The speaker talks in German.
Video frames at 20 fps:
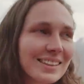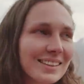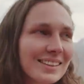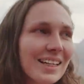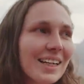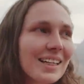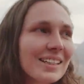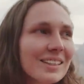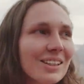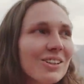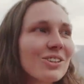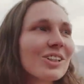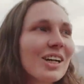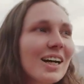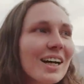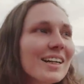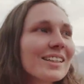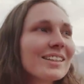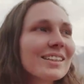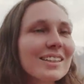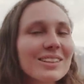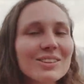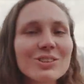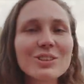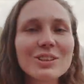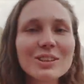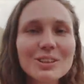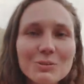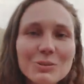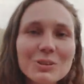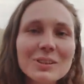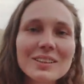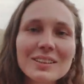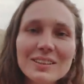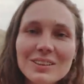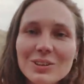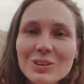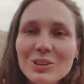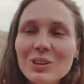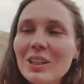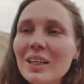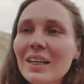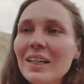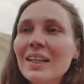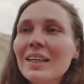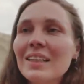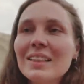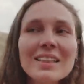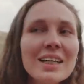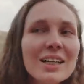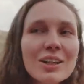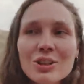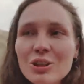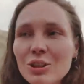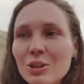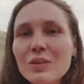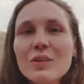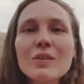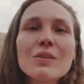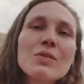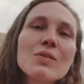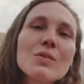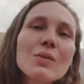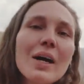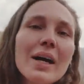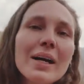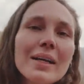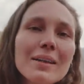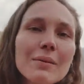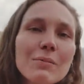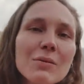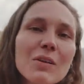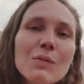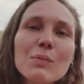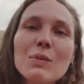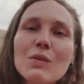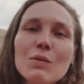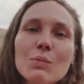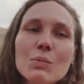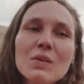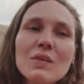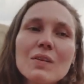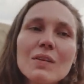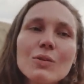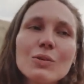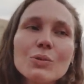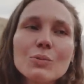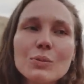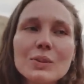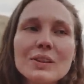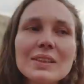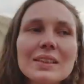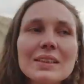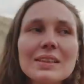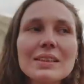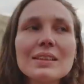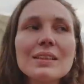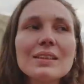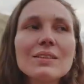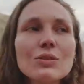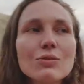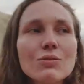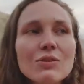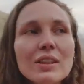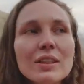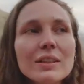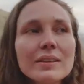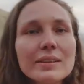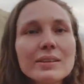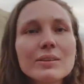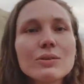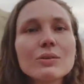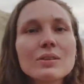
ist halt auch nachhaltiger Tourismus ist so der Schlüssel zu all dem, dass man so ein bisschen gucken muss, dass es nicht zu viele sind.